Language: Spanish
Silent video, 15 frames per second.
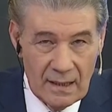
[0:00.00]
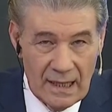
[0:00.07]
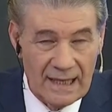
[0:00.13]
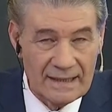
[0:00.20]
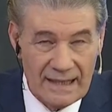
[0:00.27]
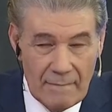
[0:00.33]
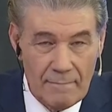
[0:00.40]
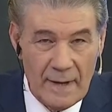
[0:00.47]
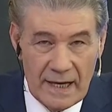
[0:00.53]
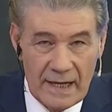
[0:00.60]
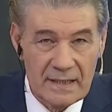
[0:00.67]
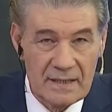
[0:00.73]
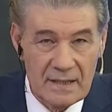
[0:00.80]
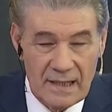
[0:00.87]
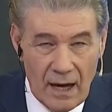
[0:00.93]
La tapa
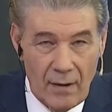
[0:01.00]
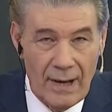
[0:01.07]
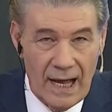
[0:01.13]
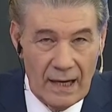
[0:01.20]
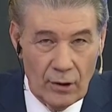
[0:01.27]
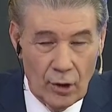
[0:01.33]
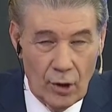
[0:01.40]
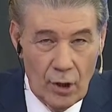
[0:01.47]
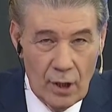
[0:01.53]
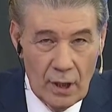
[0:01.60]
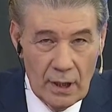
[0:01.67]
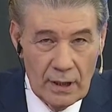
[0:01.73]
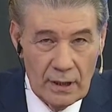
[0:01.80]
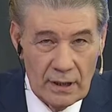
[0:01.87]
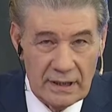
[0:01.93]
es Caballo
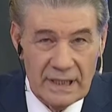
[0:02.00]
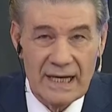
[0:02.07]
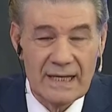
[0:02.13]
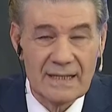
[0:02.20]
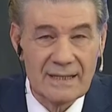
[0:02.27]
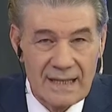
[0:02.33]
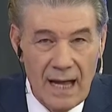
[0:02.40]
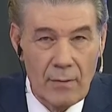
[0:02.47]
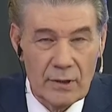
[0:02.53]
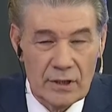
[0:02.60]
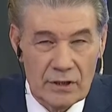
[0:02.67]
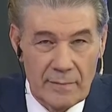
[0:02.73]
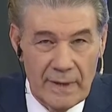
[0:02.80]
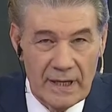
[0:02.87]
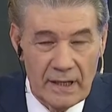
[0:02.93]
y el
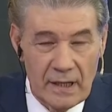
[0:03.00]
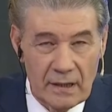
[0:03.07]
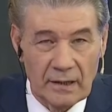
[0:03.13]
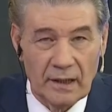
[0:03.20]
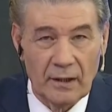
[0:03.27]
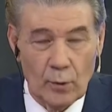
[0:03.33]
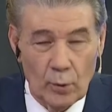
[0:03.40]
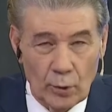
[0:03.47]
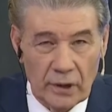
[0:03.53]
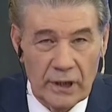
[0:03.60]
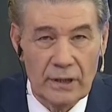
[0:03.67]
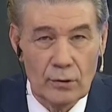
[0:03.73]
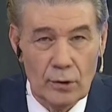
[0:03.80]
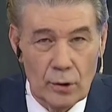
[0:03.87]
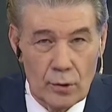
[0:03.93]
establishment
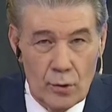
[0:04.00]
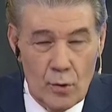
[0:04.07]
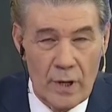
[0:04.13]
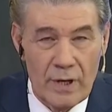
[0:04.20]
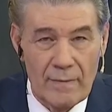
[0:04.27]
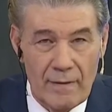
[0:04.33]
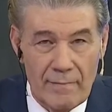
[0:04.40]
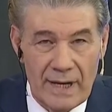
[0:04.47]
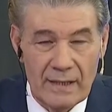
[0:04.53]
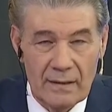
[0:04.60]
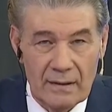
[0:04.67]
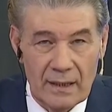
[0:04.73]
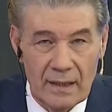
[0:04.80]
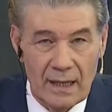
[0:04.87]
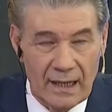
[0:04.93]
recurriendo
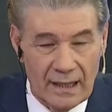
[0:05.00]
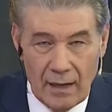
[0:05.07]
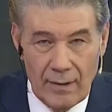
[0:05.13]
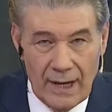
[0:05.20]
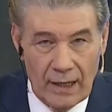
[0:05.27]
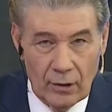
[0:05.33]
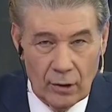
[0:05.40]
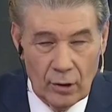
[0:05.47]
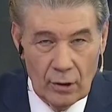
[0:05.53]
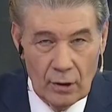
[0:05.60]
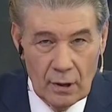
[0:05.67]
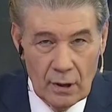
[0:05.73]
nuevamente a Caballo.